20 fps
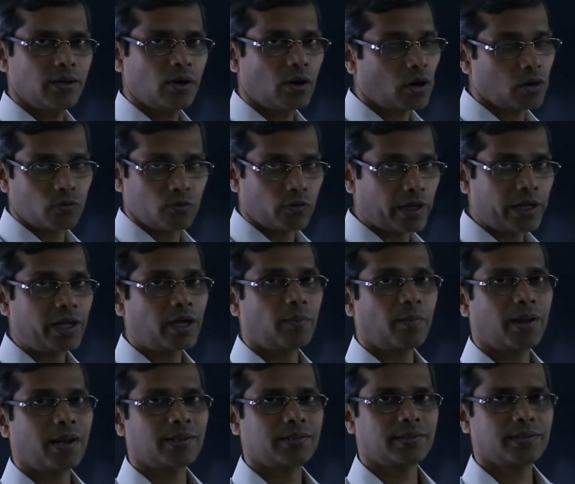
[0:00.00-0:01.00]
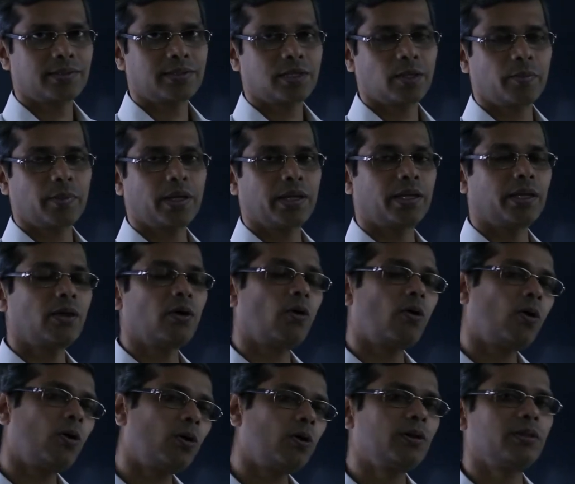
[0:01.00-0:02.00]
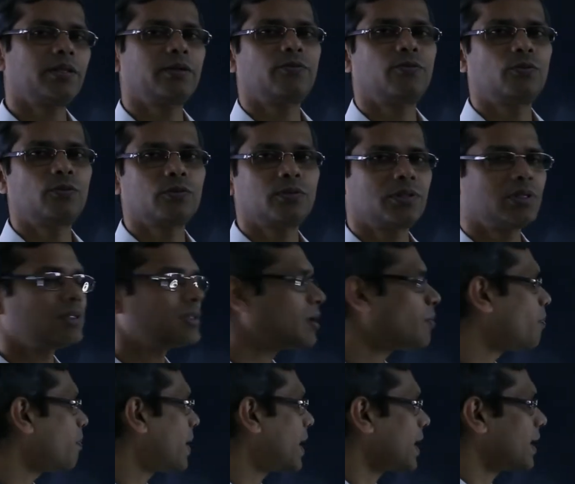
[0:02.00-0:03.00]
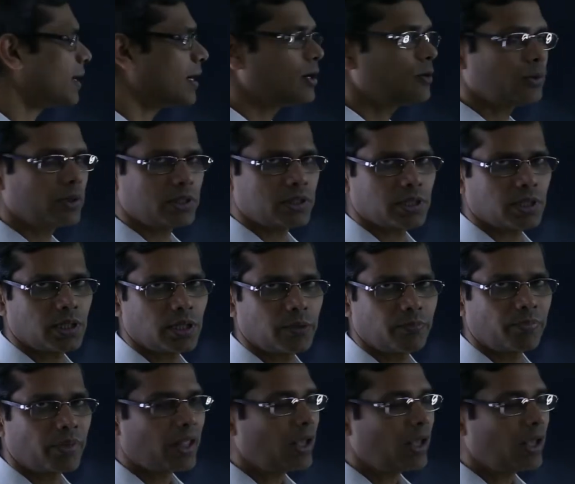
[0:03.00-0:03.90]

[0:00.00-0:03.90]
और वही हमारा सिस्टम है कि ऑल द फोर्सेज आर पैरेलल टू इच अदर